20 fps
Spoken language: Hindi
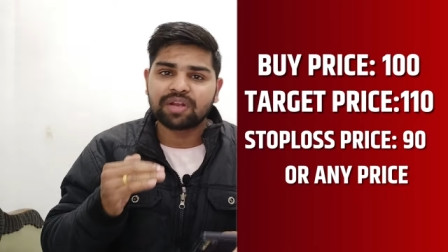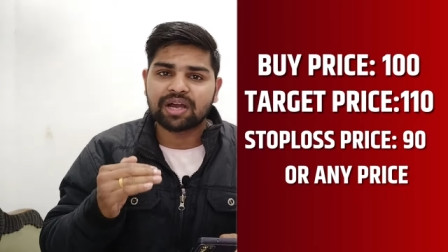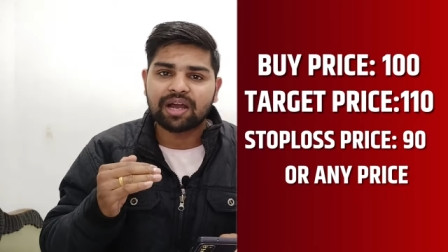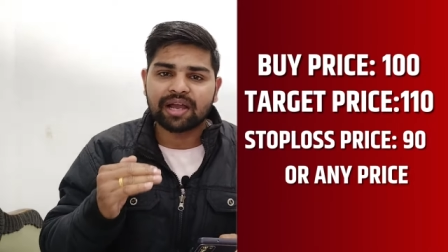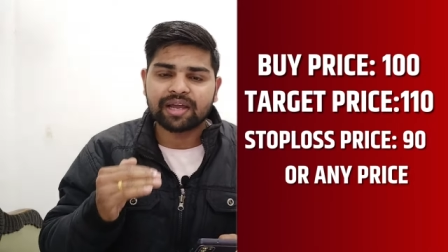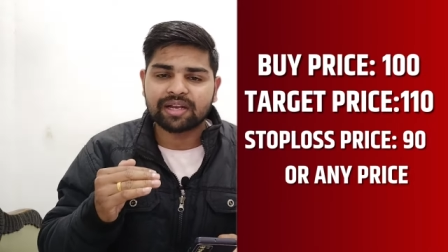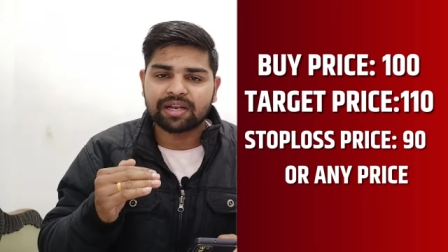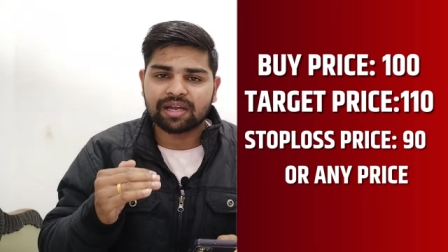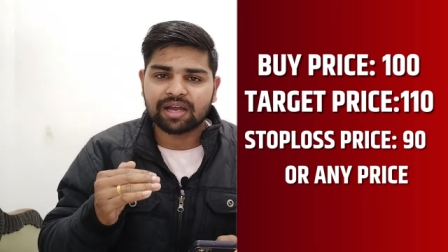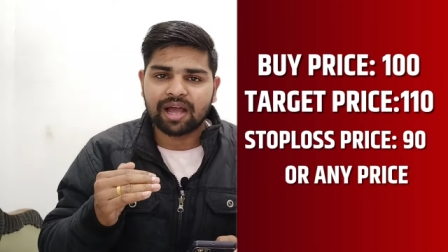लगा
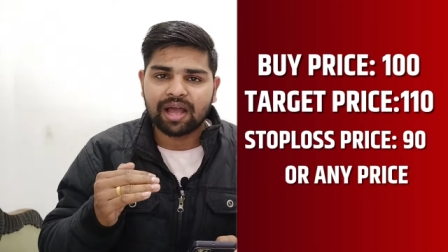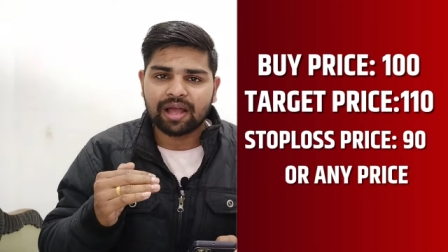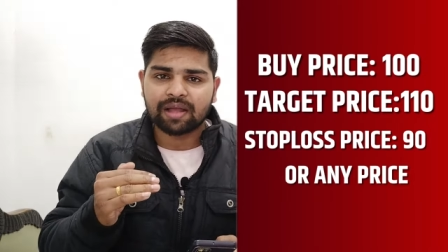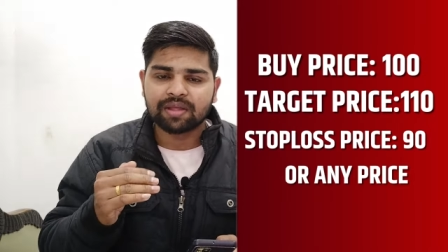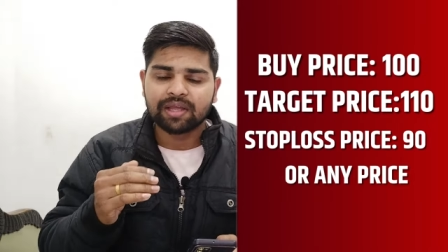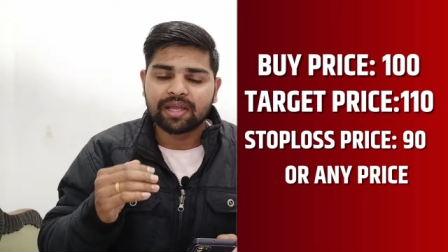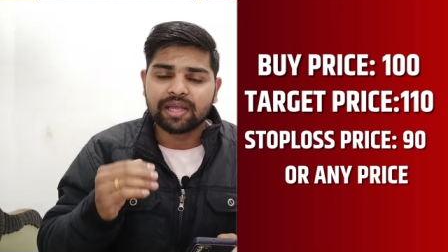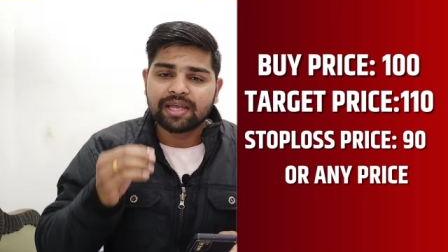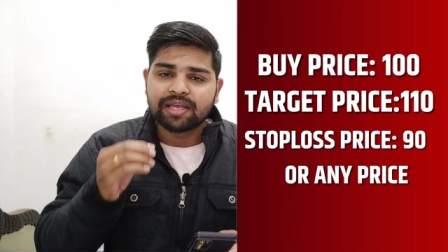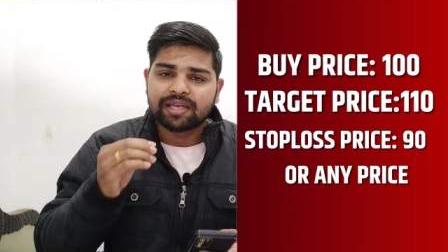के रखा
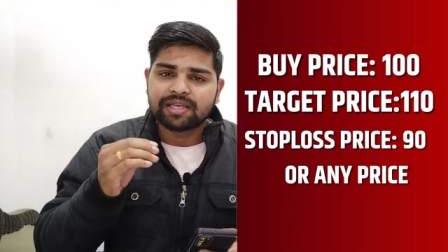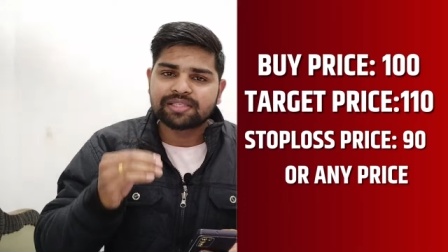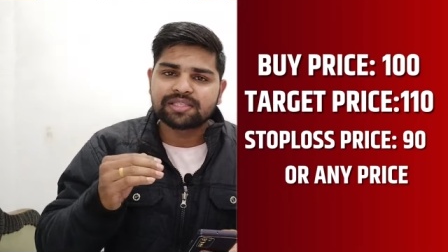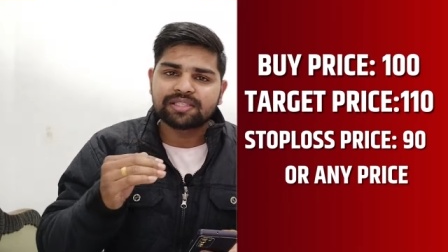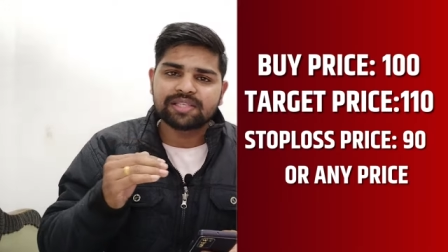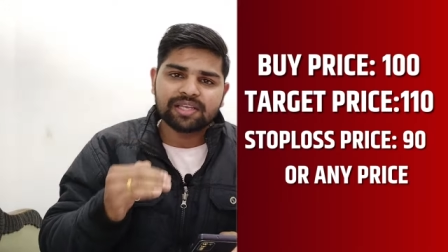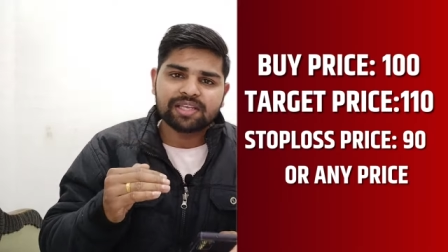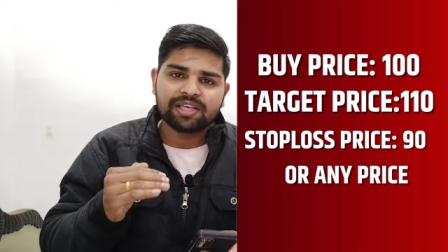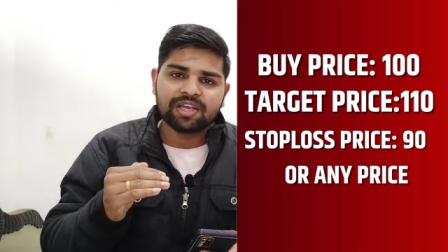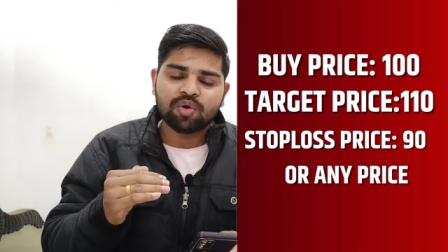है
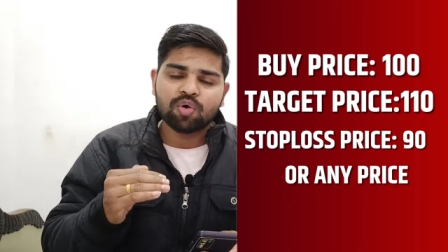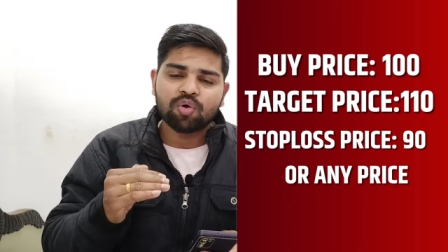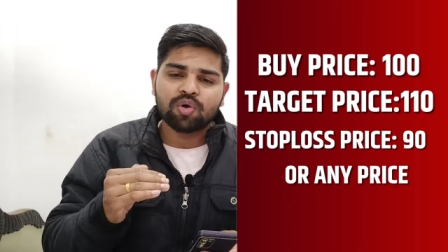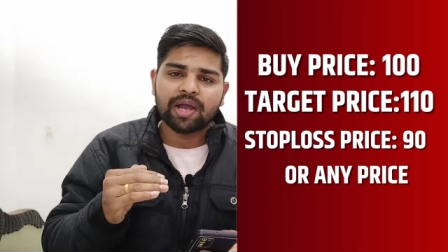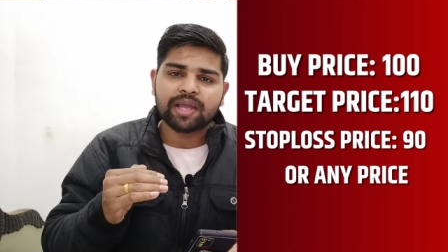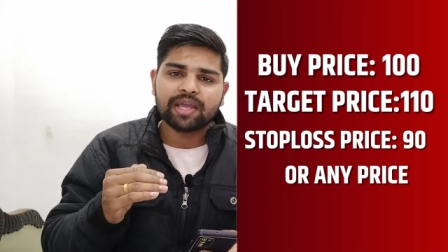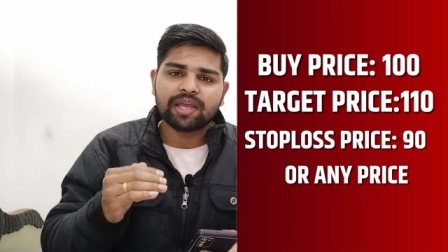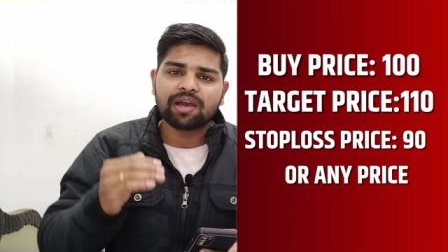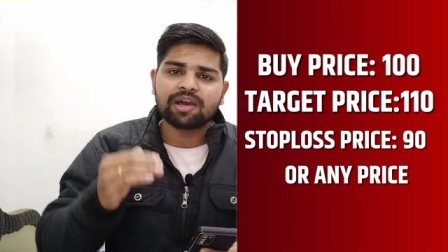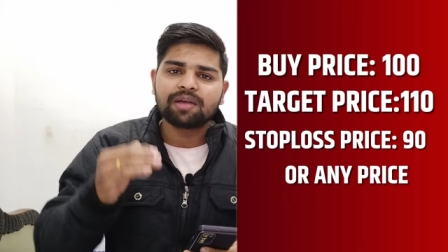इससे ये
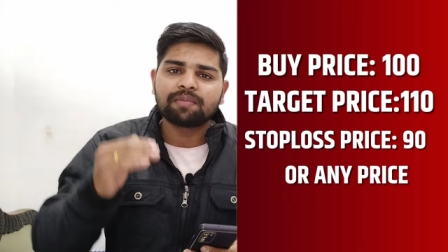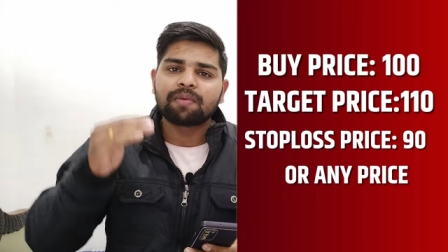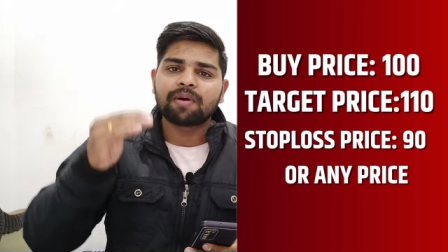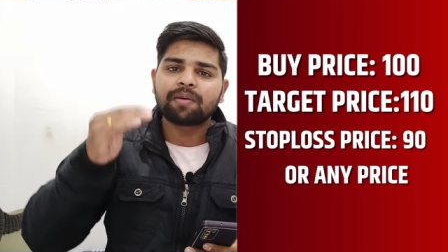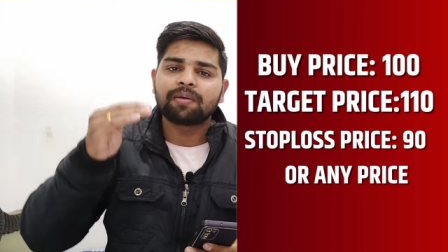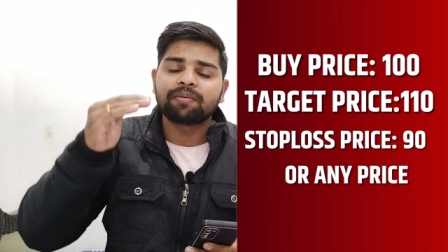होगा कि अगर